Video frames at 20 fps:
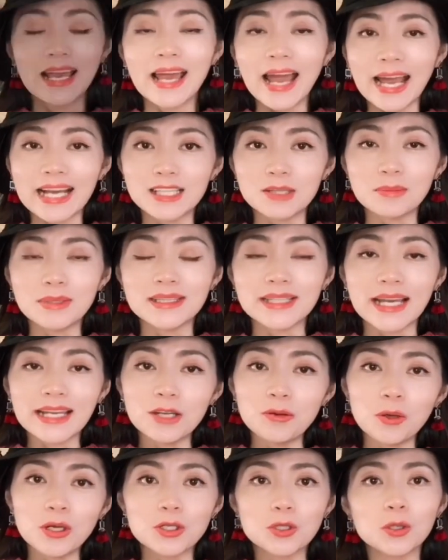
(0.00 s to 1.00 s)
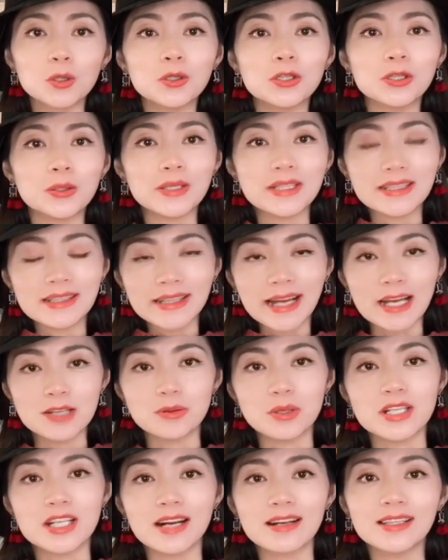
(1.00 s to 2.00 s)
孩子们在一月初就已经开
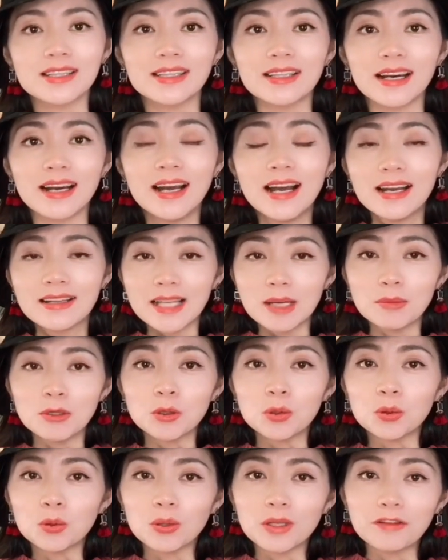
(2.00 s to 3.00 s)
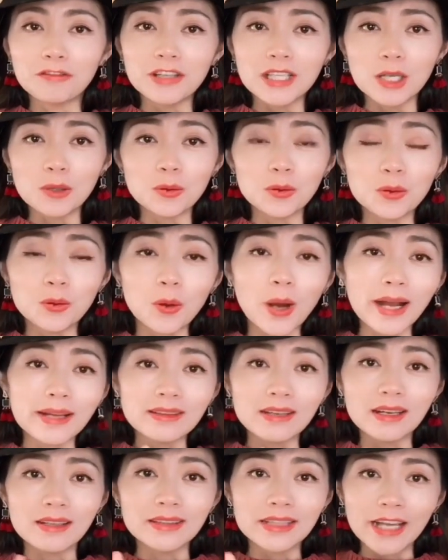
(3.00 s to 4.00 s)
学上课了，他们度过了非常愉快
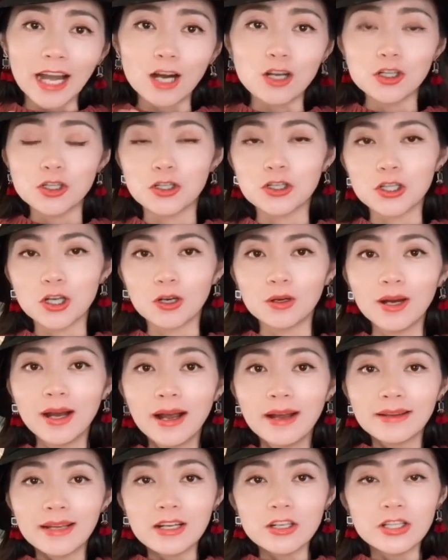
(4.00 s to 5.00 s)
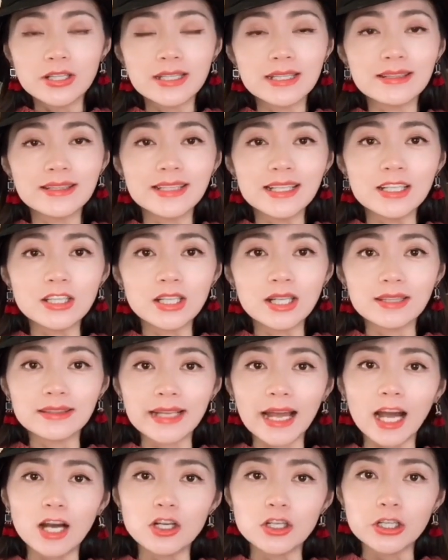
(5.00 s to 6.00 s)
的第二十周。但是紧接着
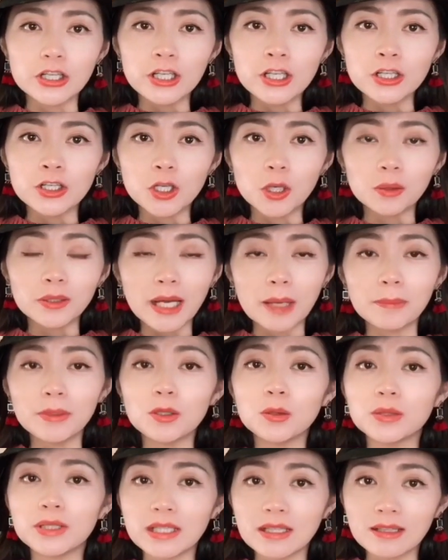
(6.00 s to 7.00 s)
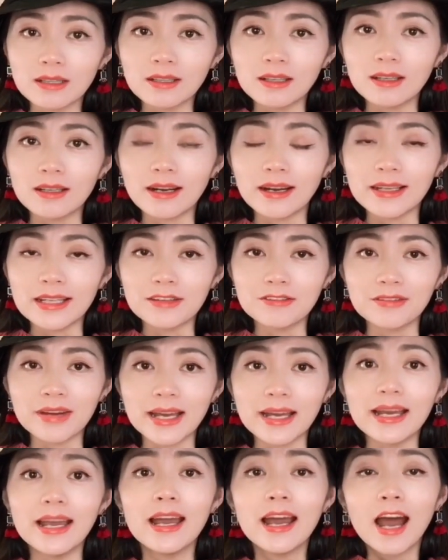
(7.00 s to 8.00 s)
在二十一周，他们又停课了，因
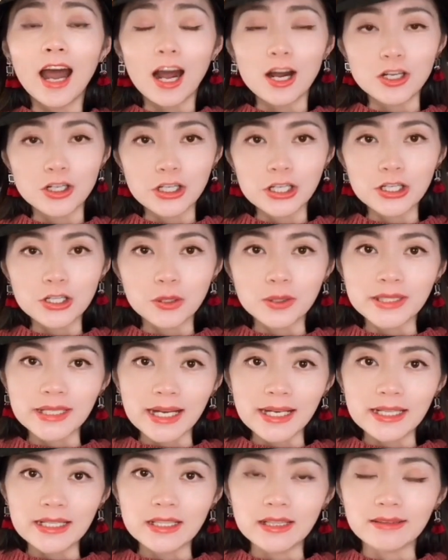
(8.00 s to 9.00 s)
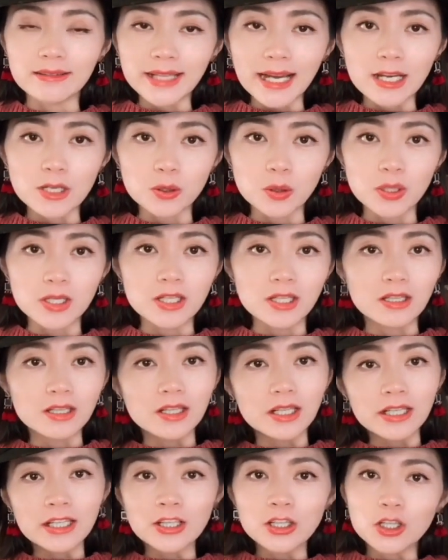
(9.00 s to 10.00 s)
为二十一周下了一场大雪，整
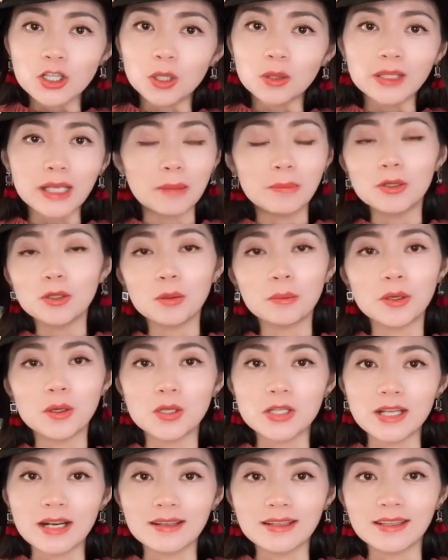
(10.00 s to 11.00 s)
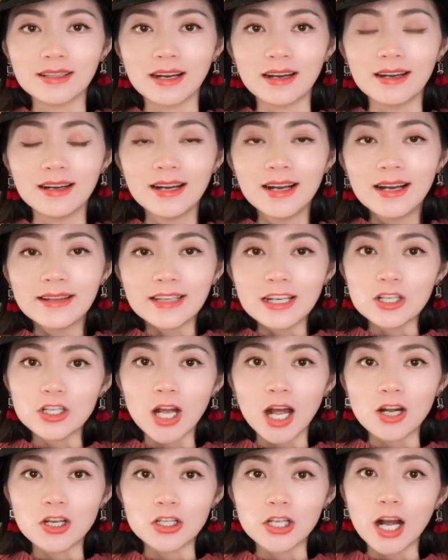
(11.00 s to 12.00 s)
个一周他们都没有上课。但
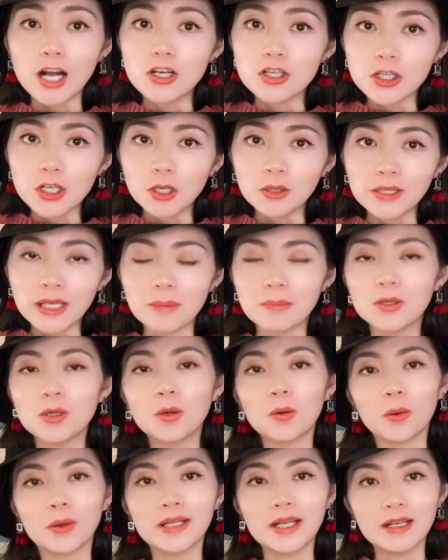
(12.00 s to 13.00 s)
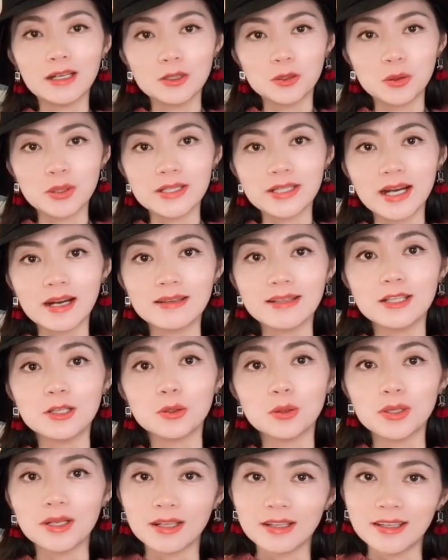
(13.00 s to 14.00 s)
是二十二周，他们又回到了学校，继
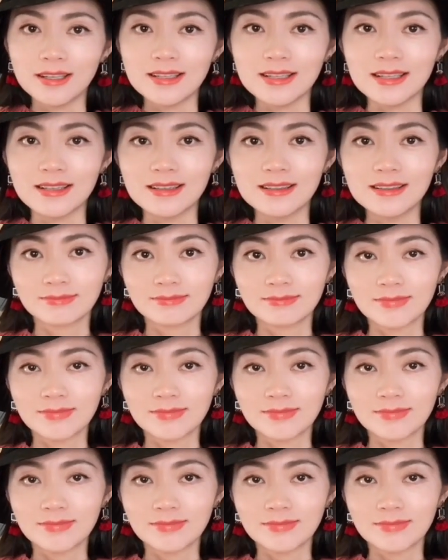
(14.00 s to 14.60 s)
续了课程。